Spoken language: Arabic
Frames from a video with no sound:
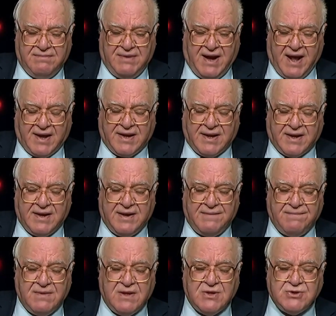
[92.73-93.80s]
بالحقيقة
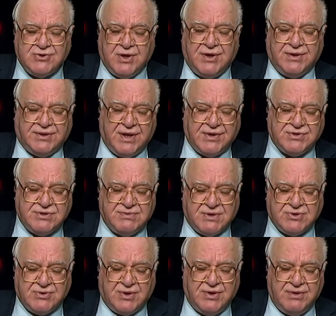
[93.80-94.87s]
شلون نترجمه
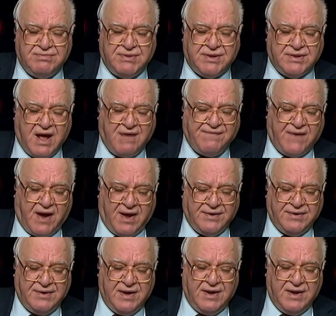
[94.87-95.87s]
شلون بندافع إيه، بس دكتور